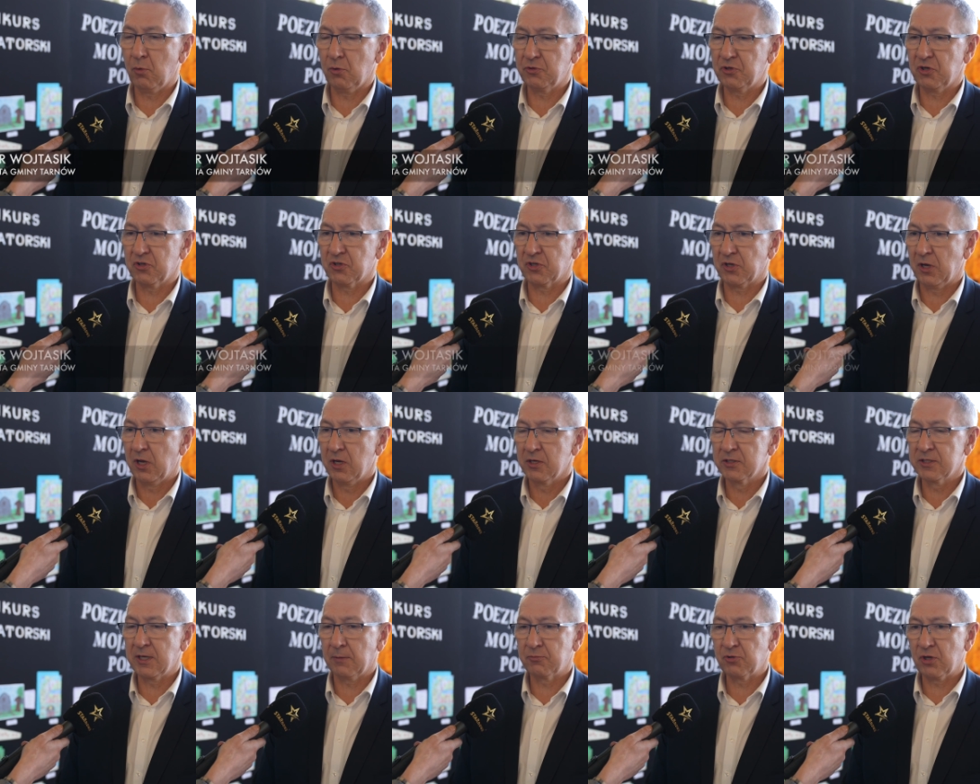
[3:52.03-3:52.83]
Młodzież
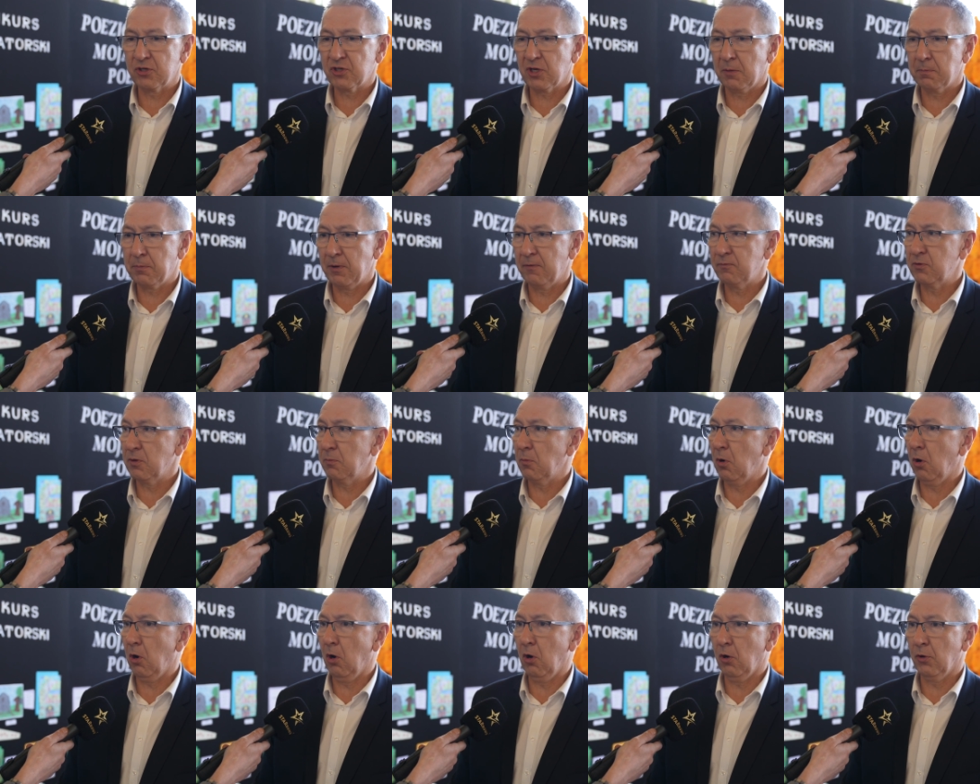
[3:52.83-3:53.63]
zaprzecza
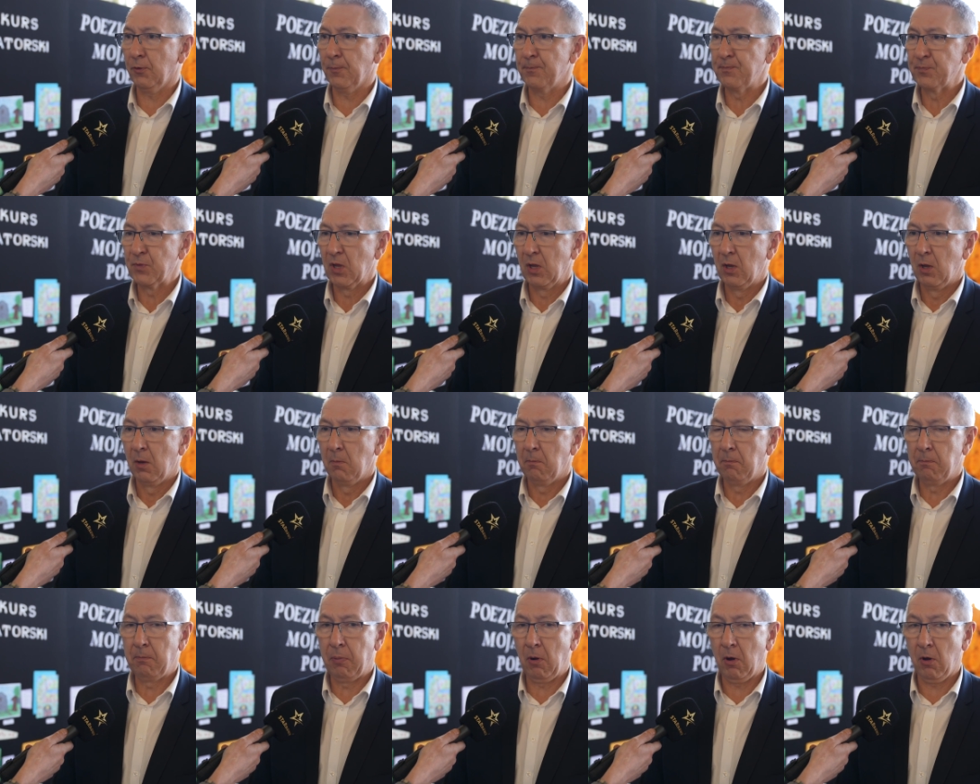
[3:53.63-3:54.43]
pewnym
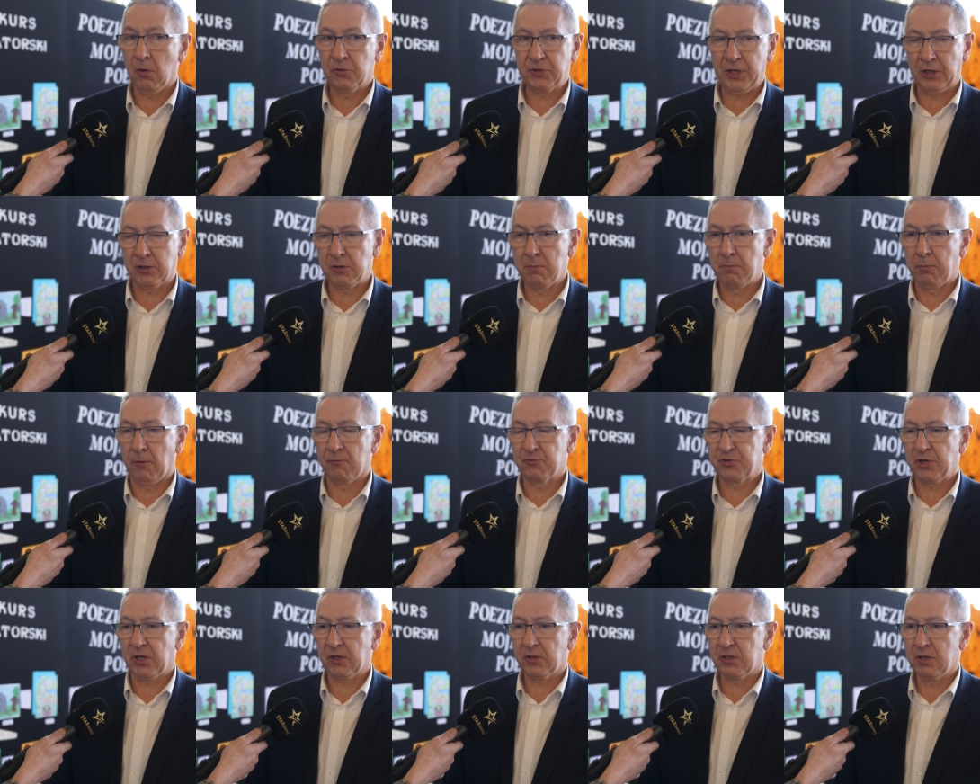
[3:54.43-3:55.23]
po takim
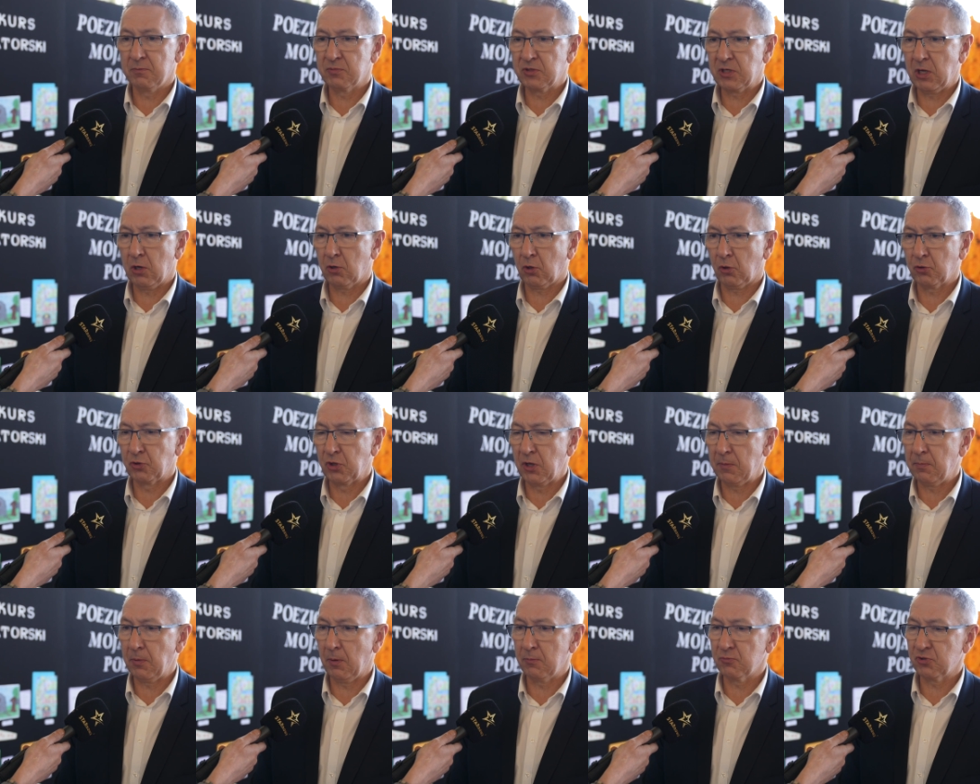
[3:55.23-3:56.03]
powszechnym
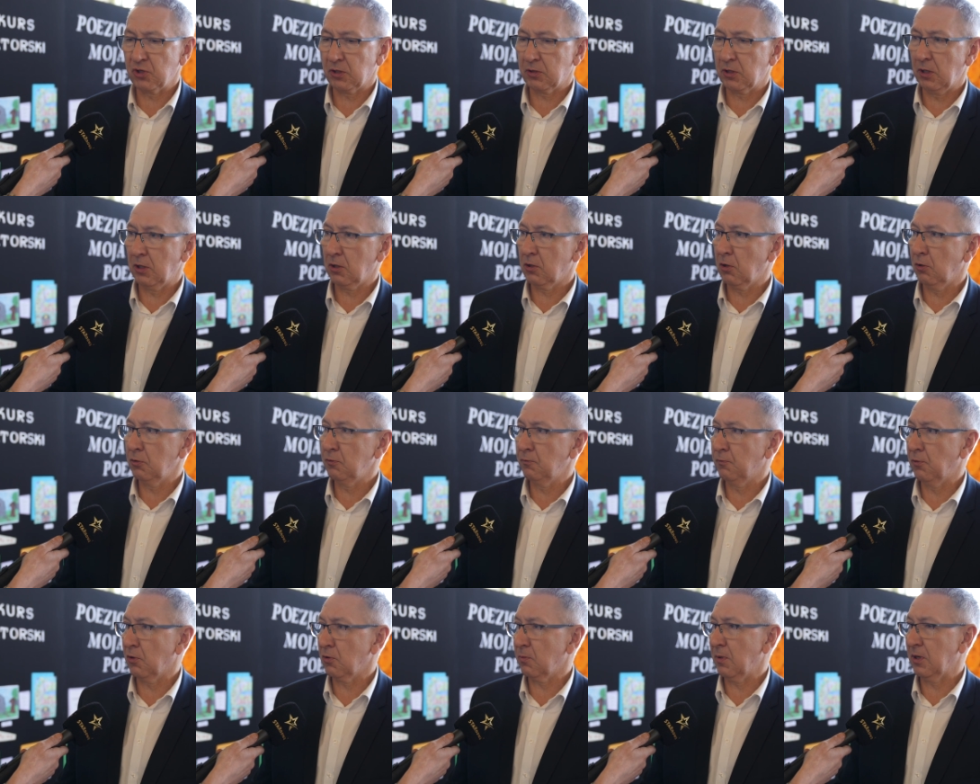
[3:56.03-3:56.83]
stereotypom, że
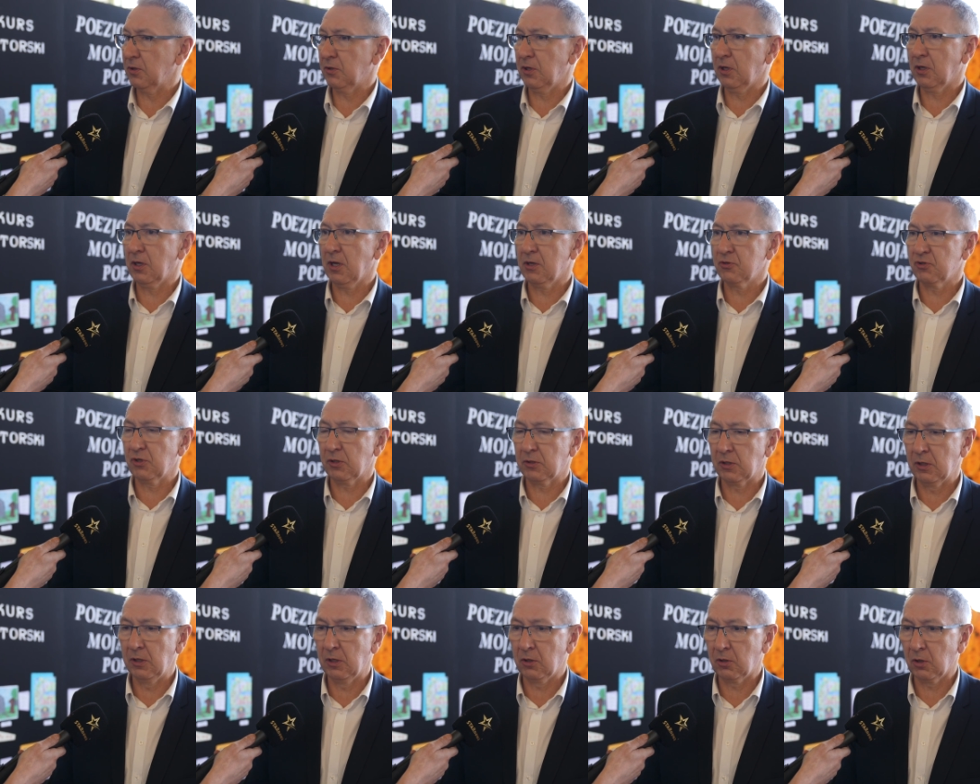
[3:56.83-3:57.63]
tylko informatyka,
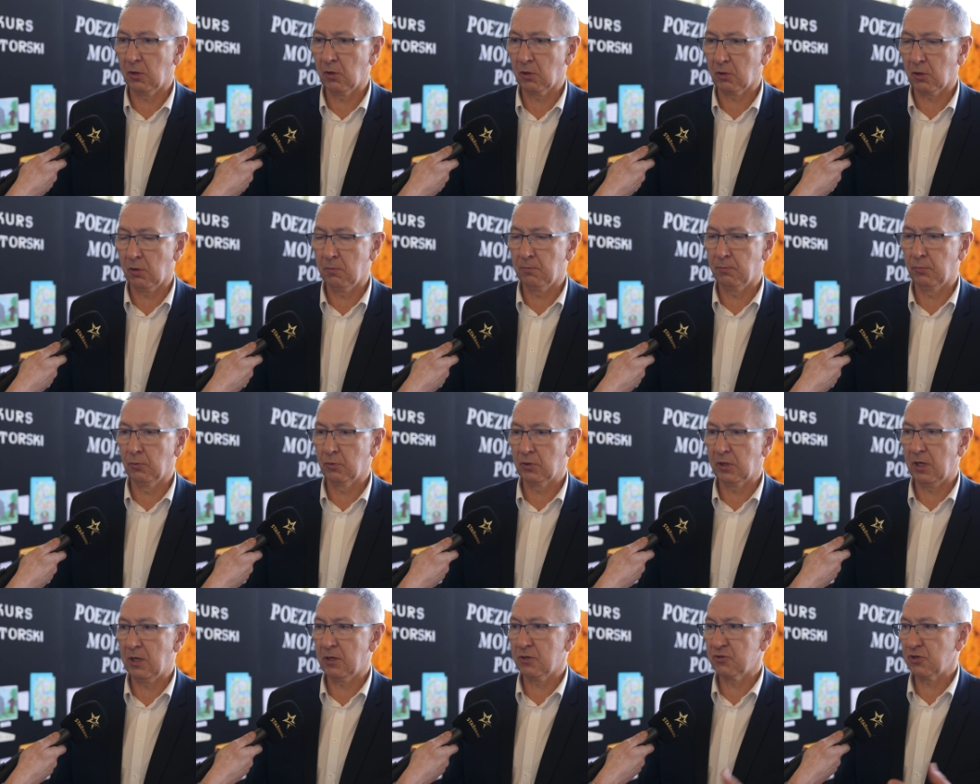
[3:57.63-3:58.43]
że tylko
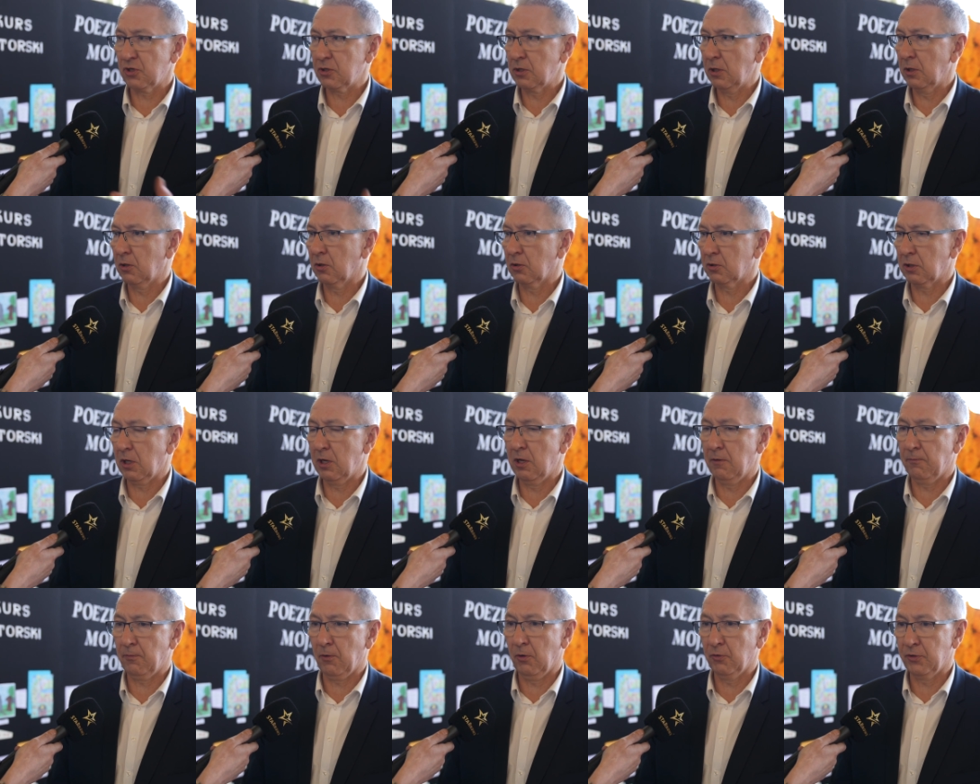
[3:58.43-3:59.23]
komputery, że tylko
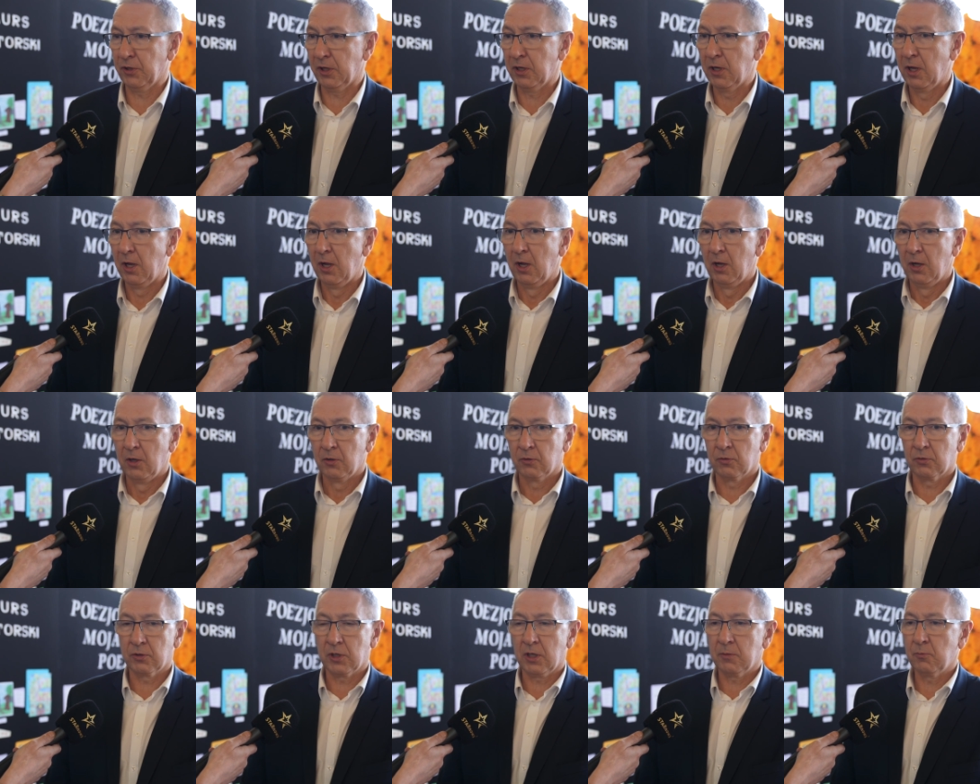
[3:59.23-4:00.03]
telefony.
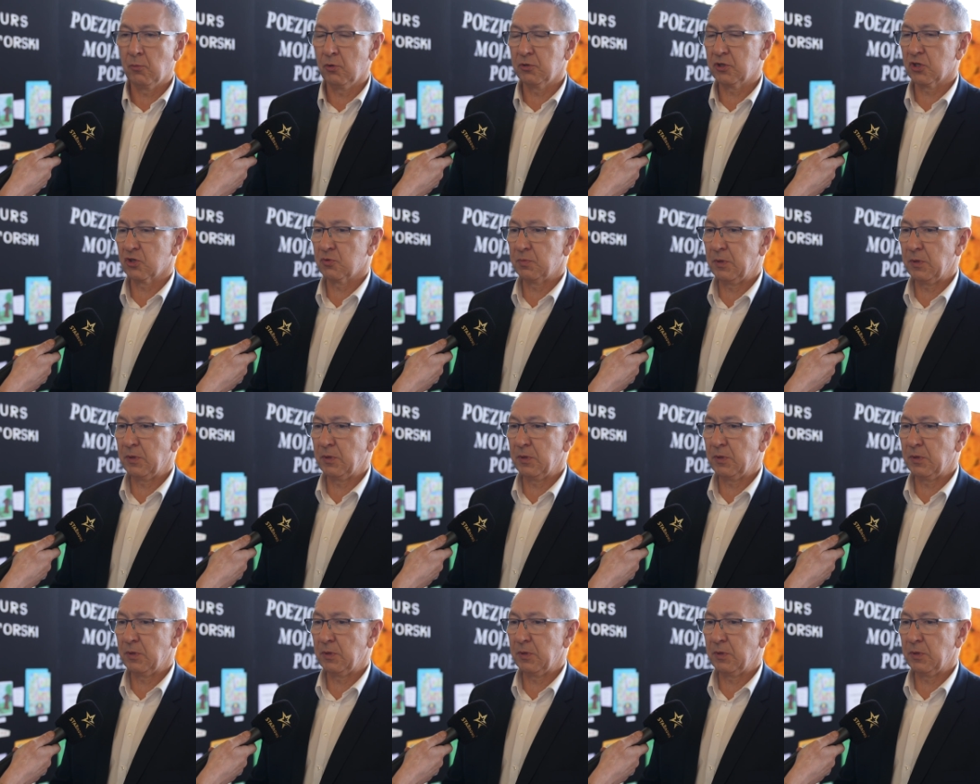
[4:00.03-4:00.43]
Tutaj młodzież